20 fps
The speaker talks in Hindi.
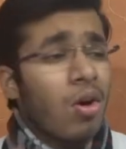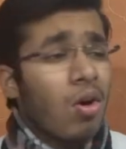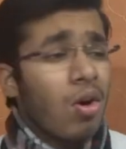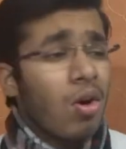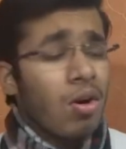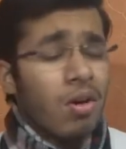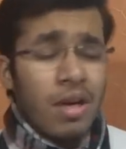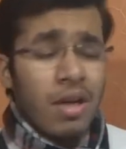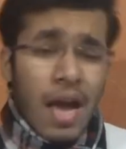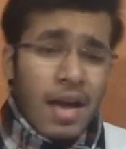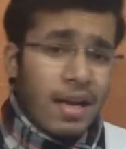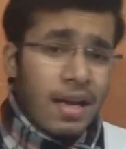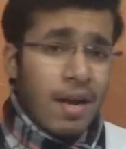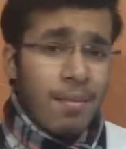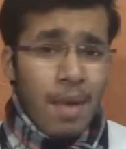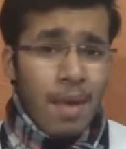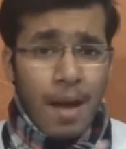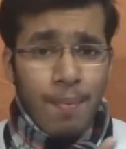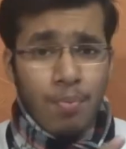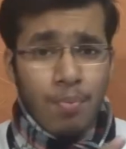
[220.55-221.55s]
और
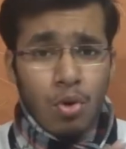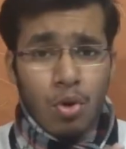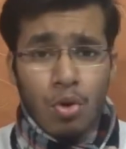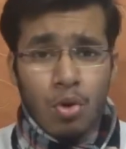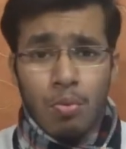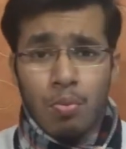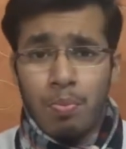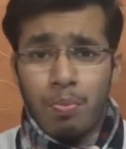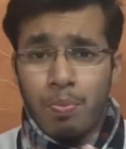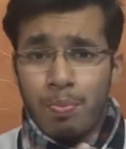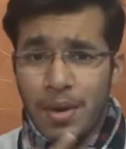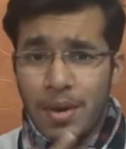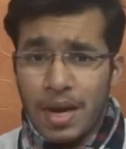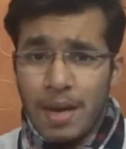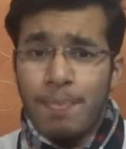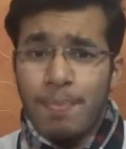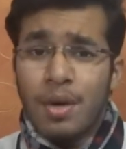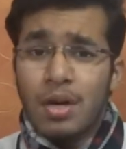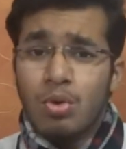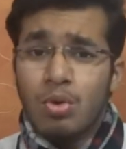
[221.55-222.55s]
डायग्राम में आपको पिन
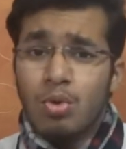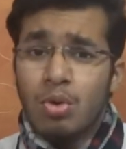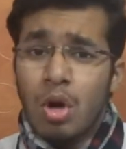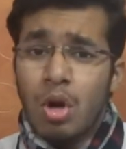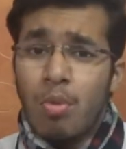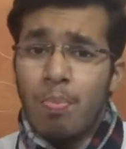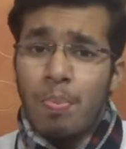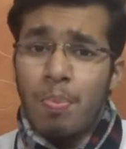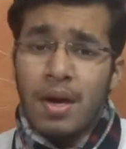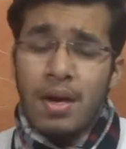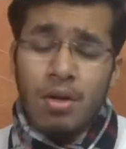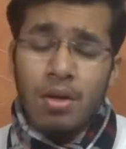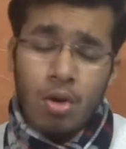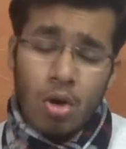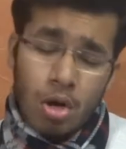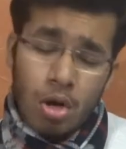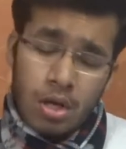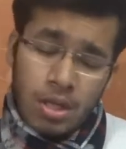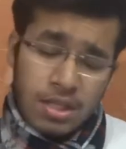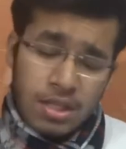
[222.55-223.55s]
अप कर दूंगा ऊपर
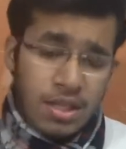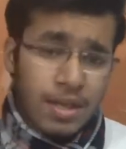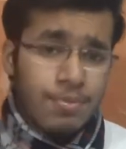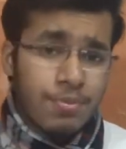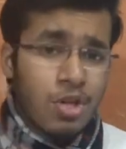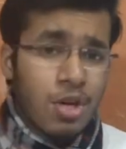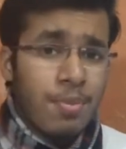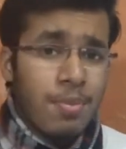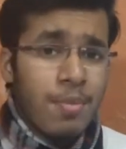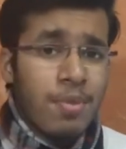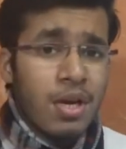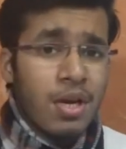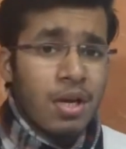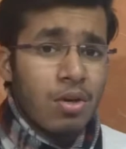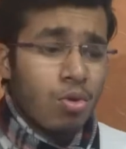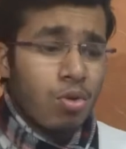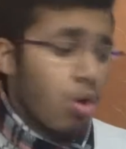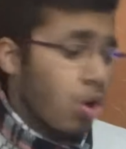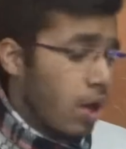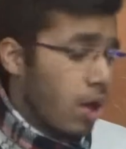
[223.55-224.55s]
और डिस्क्रिप्शन में भी
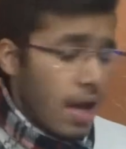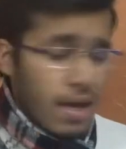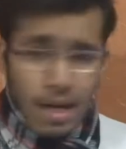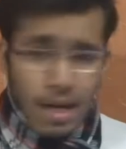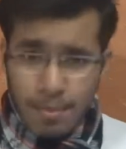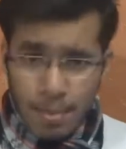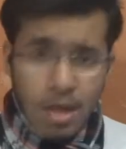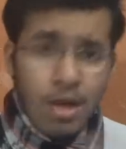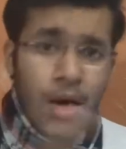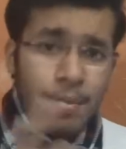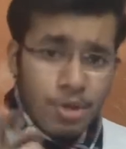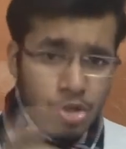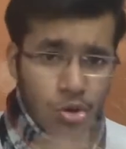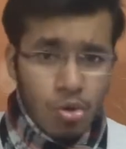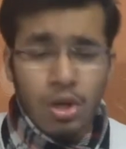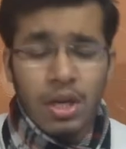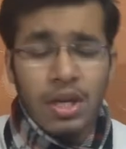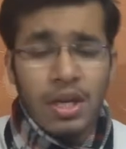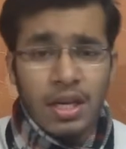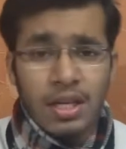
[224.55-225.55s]
कर दूंगा और डायग्राम में अभी
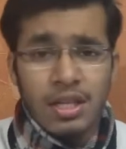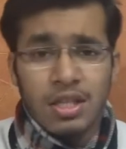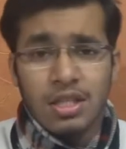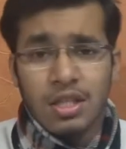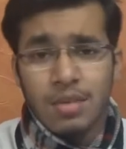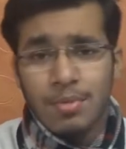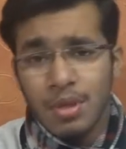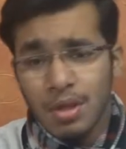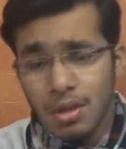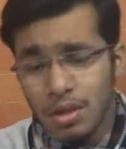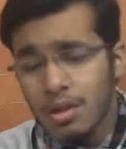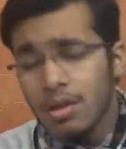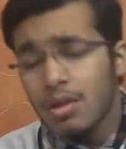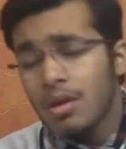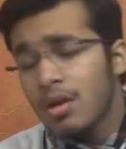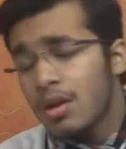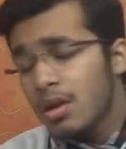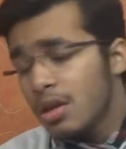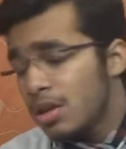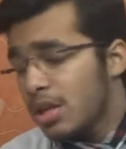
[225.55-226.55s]
सोल्डिंग करते समय
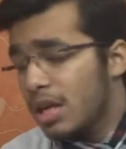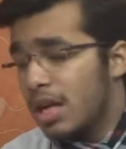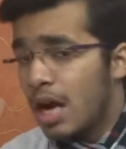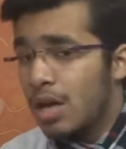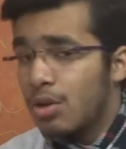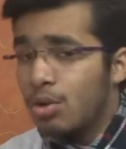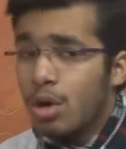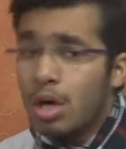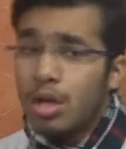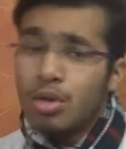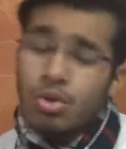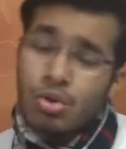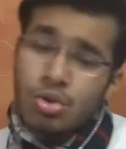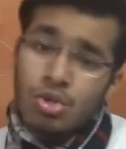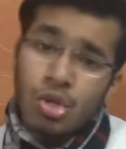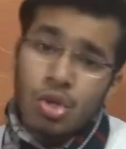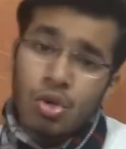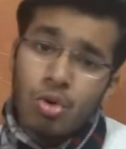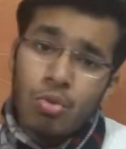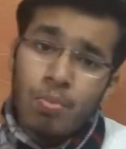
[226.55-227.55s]
दिखा दूंगा तो
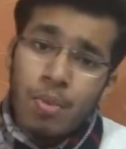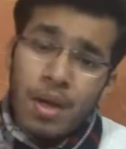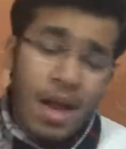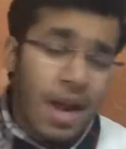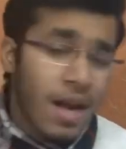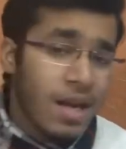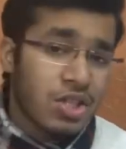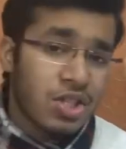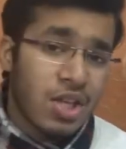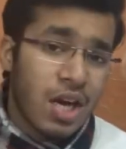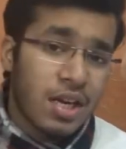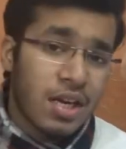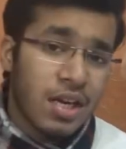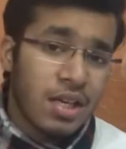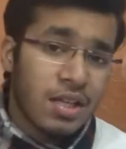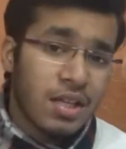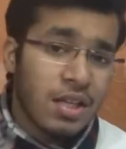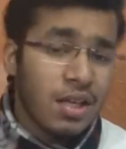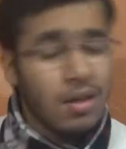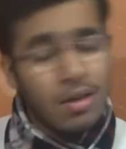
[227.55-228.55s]
चलो बनाना स्टार्ट
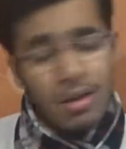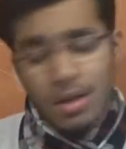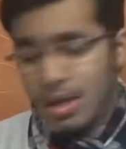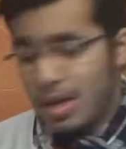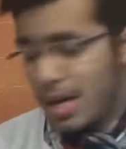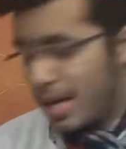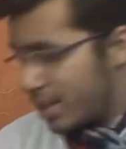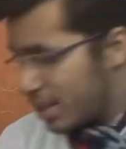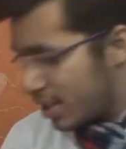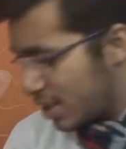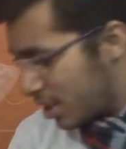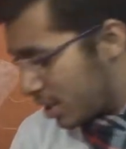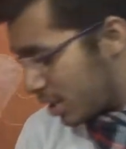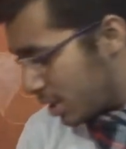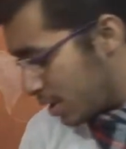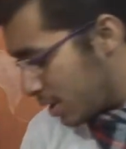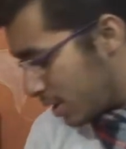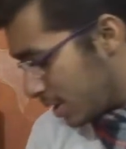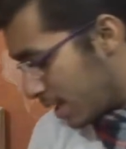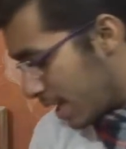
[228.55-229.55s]
करते हैं लेट्स
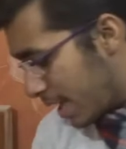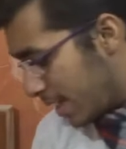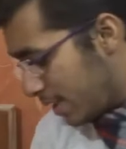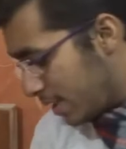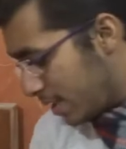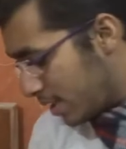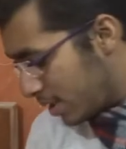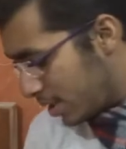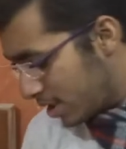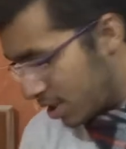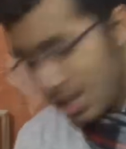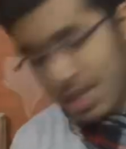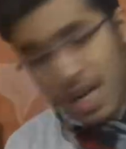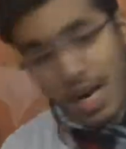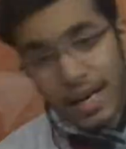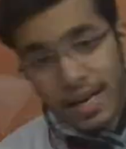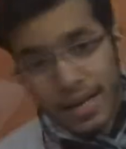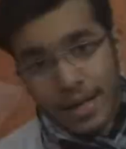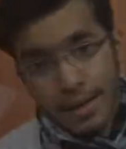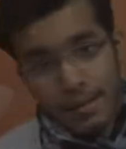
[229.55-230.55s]
गेट
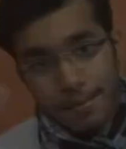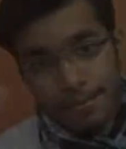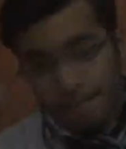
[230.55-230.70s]
स्टार्टेड